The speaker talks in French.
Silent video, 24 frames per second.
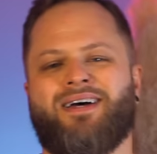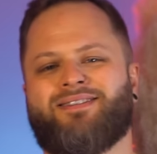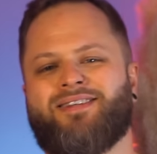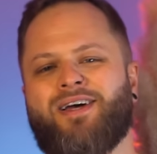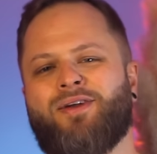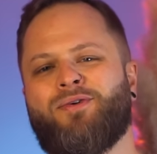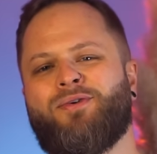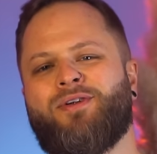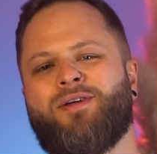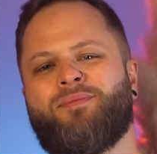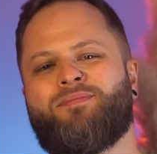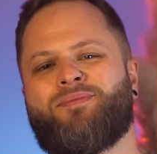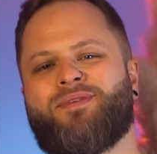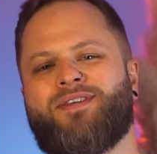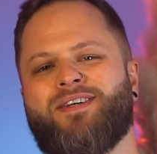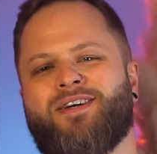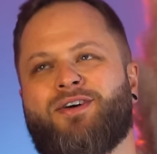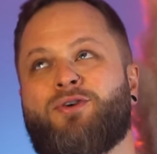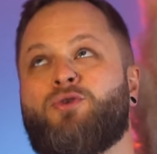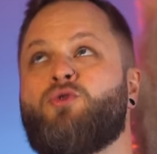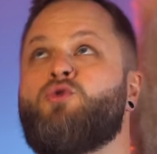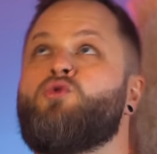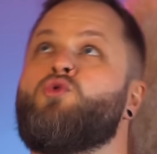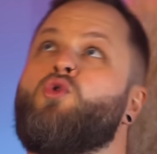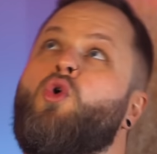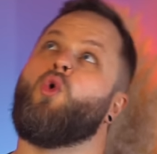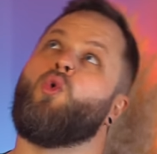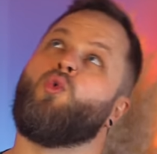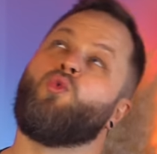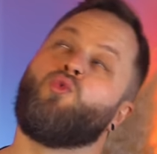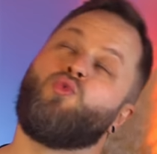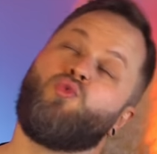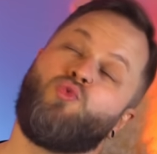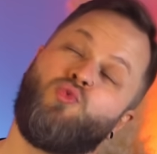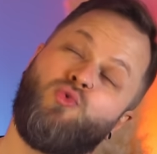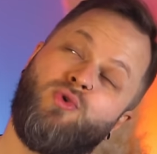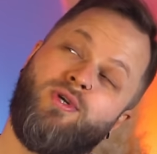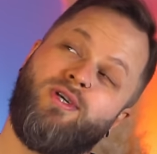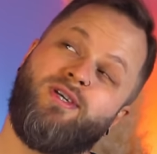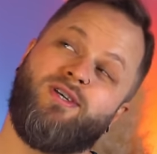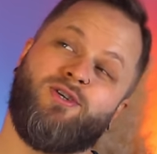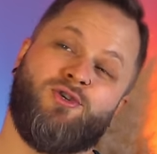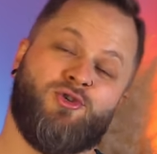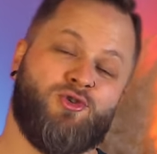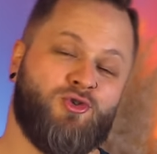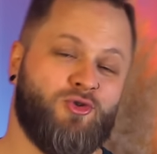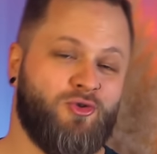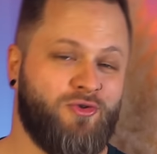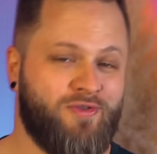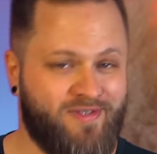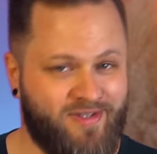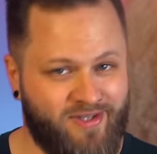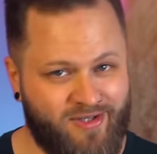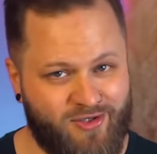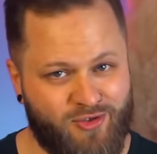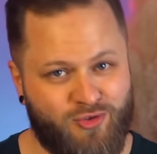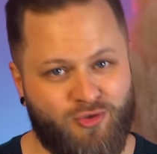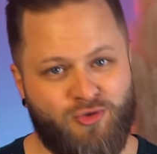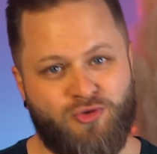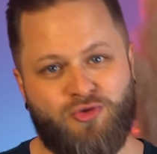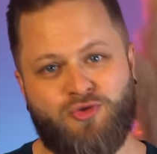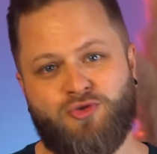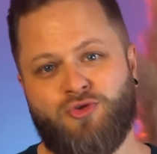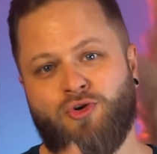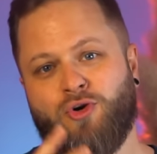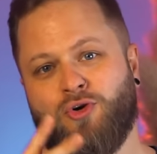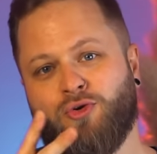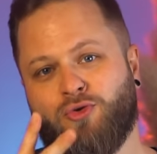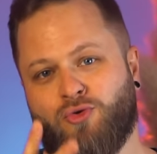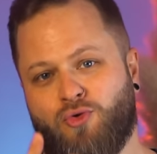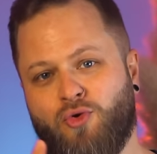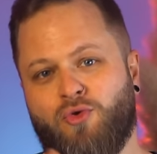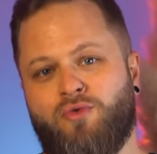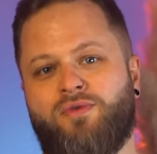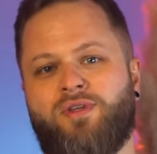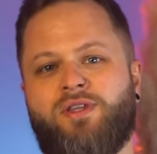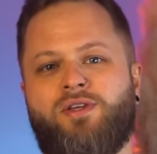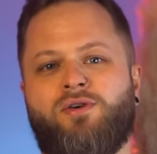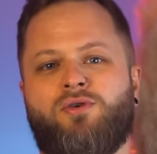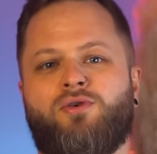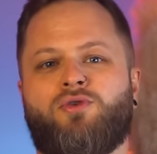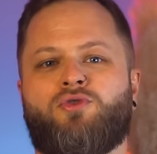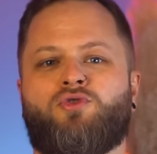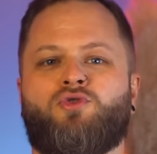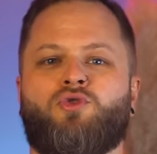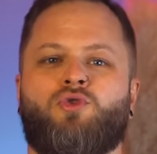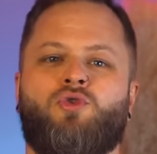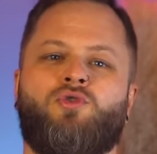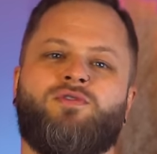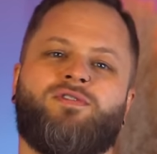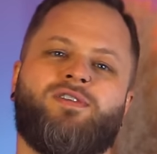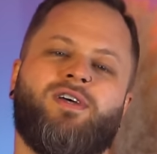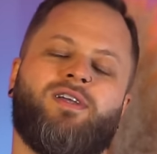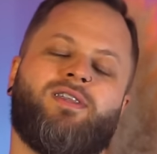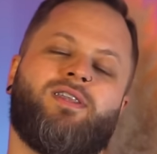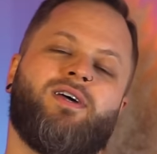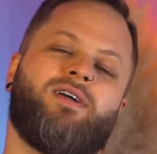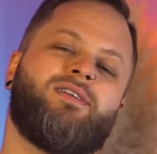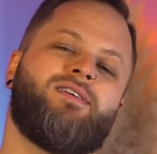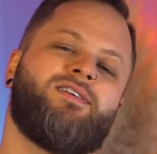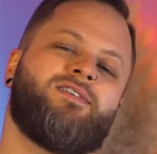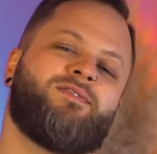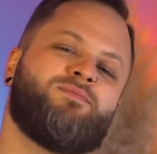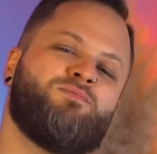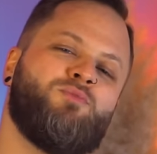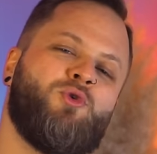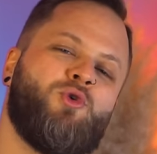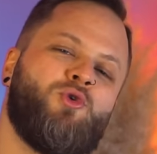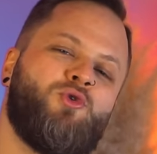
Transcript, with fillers: Salut les petits clous Oui, je sais, je sors deux vidéos sur le satanisme